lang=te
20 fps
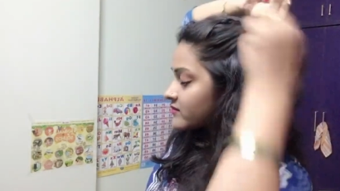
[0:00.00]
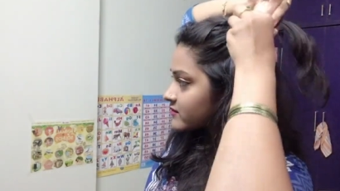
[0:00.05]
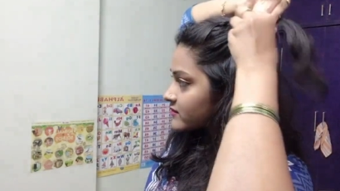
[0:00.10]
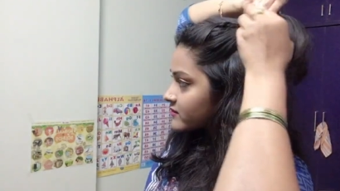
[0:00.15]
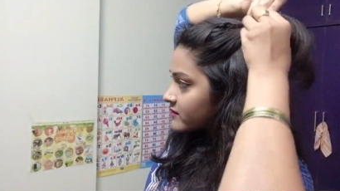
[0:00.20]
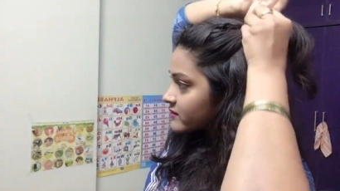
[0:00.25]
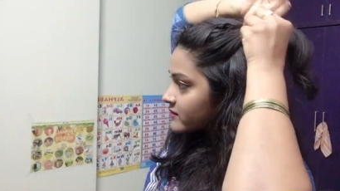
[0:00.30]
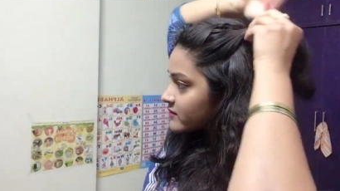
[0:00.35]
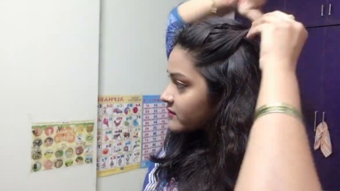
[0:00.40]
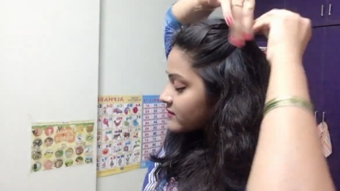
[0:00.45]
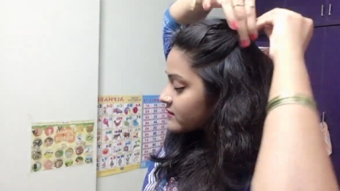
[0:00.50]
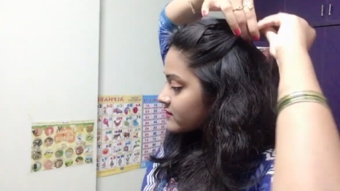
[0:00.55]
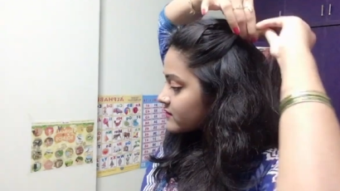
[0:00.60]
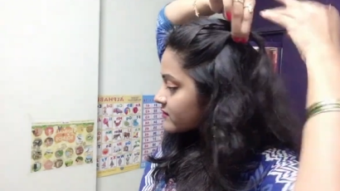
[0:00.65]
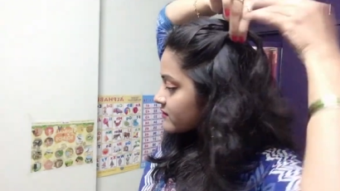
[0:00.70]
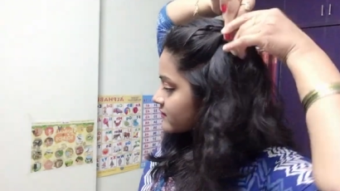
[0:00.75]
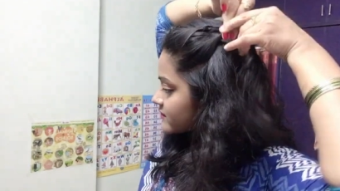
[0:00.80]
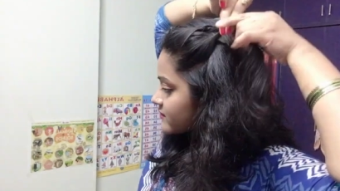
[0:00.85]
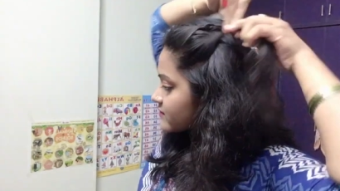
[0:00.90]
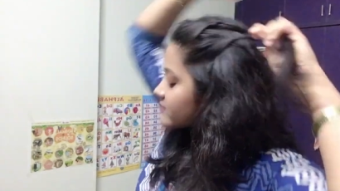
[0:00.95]
స్టైల్ ఏదైనా
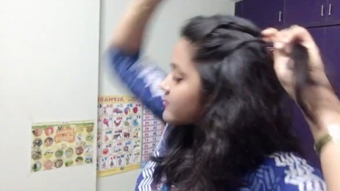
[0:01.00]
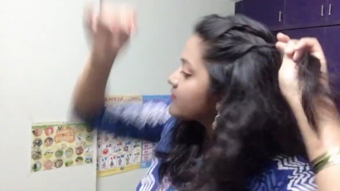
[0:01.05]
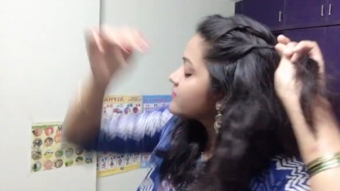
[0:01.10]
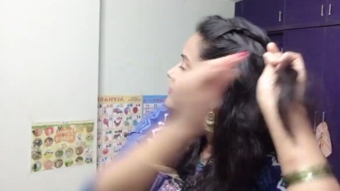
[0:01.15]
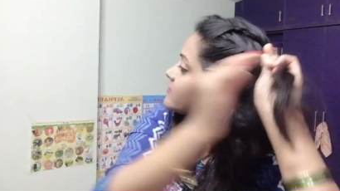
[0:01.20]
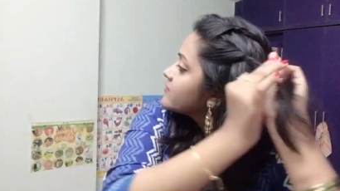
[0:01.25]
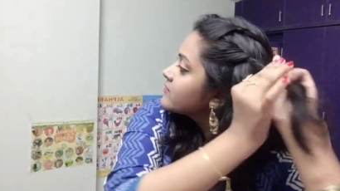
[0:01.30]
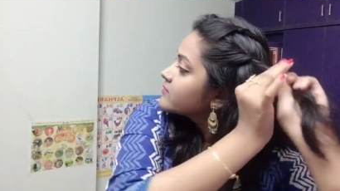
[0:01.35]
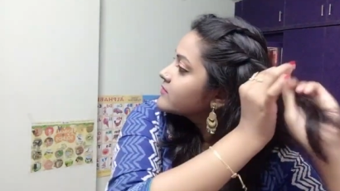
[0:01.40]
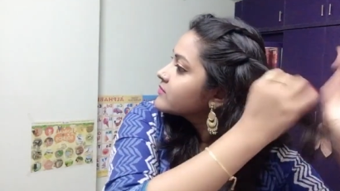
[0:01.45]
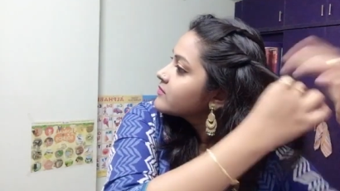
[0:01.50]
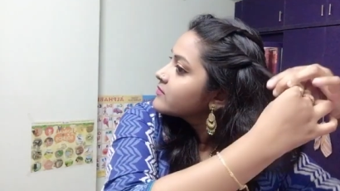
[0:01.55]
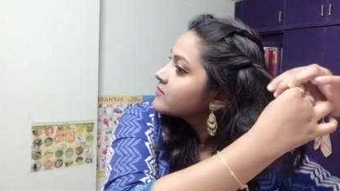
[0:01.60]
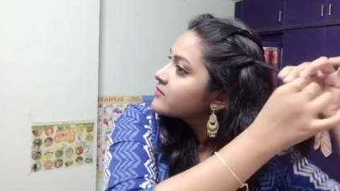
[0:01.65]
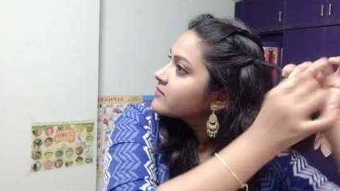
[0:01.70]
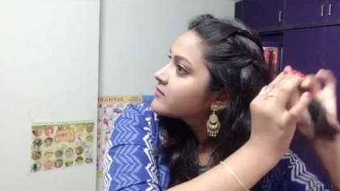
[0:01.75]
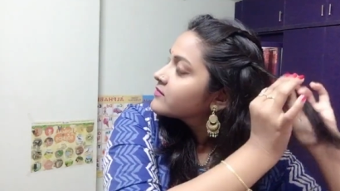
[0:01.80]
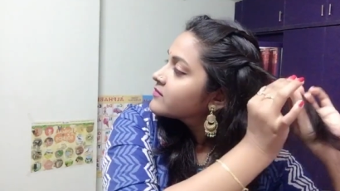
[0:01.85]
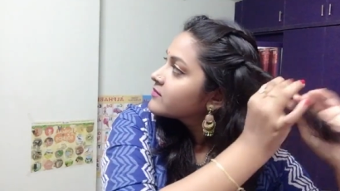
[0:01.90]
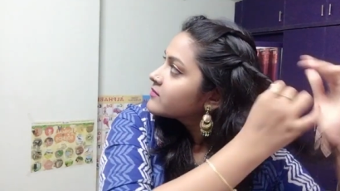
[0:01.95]
ఫంక్షన్స్కి ఏదైనా
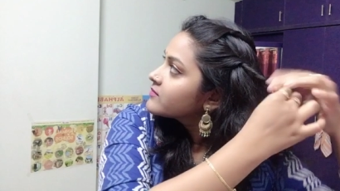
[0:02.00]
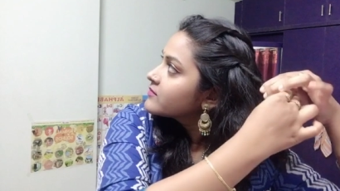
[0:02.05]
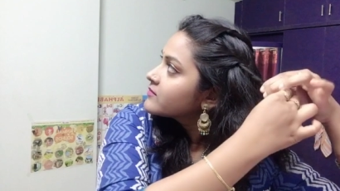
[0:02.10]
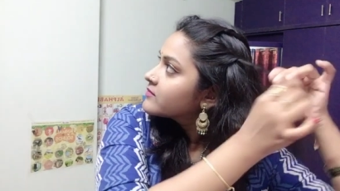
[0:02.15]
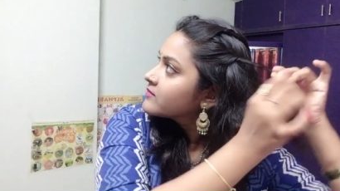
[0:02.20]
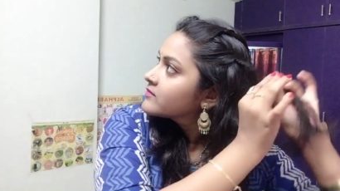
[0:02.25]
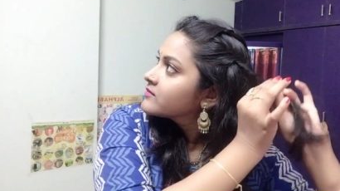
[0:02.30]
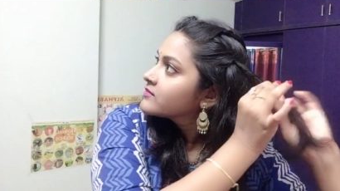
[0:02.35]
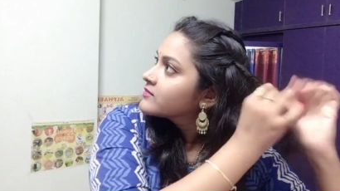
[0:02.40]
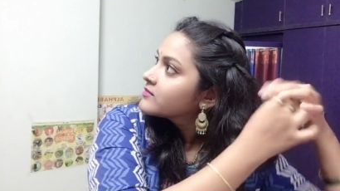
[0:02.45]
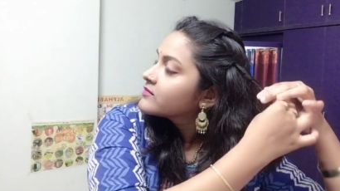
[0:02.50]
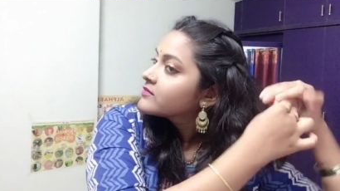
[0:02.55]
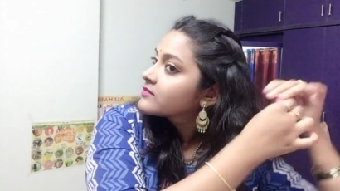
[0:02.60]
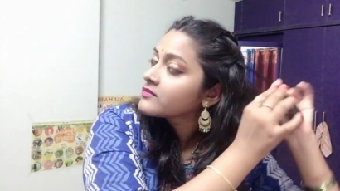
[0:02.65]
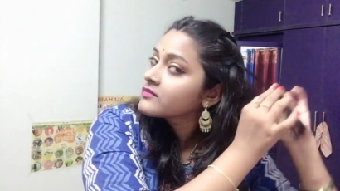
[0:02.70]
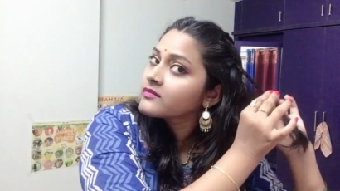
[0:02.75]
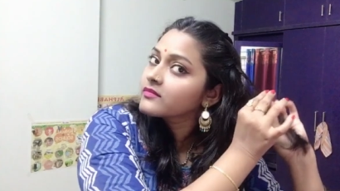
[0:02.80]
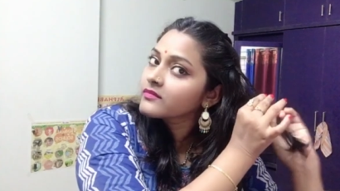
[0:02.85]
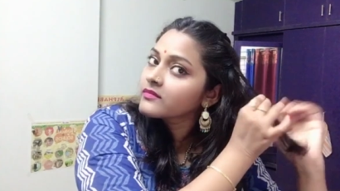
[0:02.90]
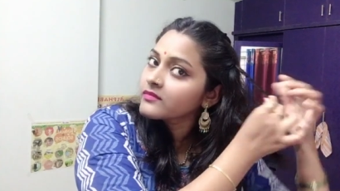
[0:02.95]
అకేషన్స్కి
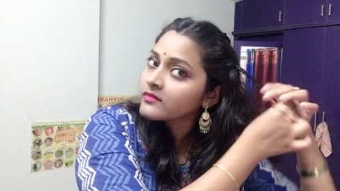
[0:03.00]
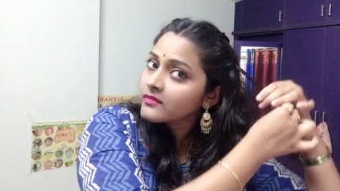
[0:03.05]
ఏదైనా